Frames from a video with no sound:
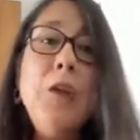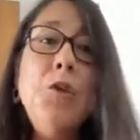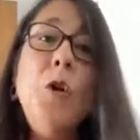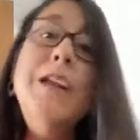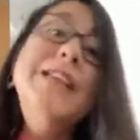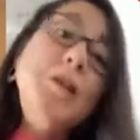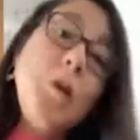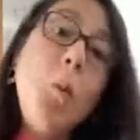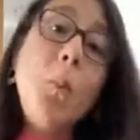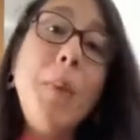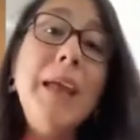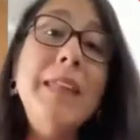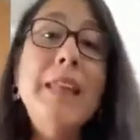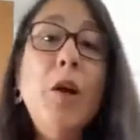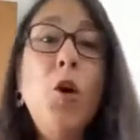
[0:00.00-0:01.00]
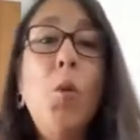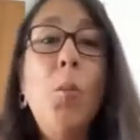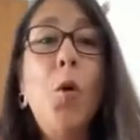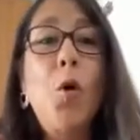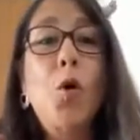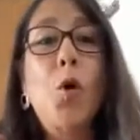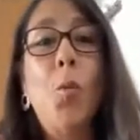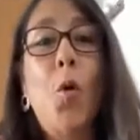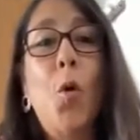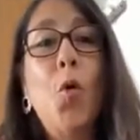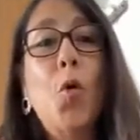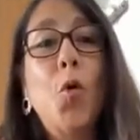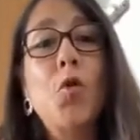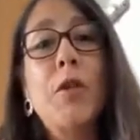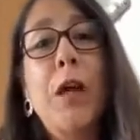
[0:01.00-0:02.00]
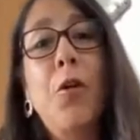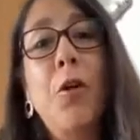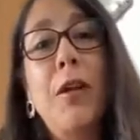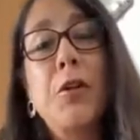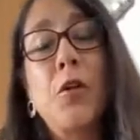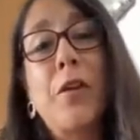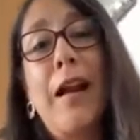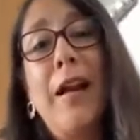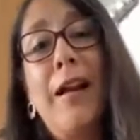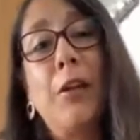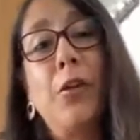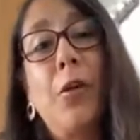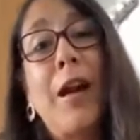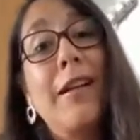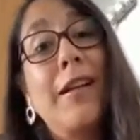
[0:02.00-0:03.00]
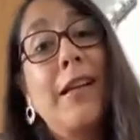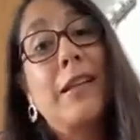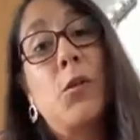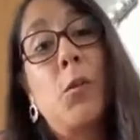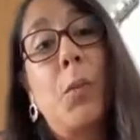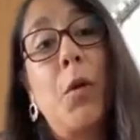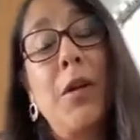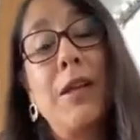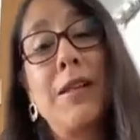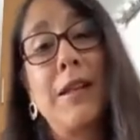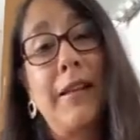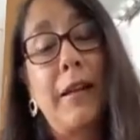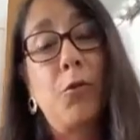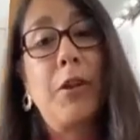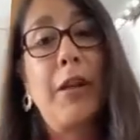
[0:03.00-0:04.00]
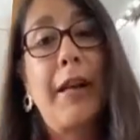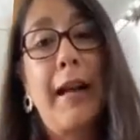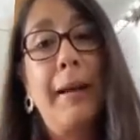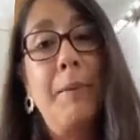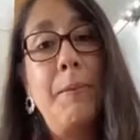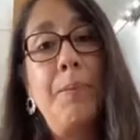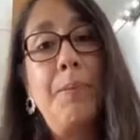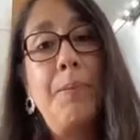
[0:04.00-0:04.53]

no les compete como, como un Consejo Nacional Electoral que se supone ser neutral.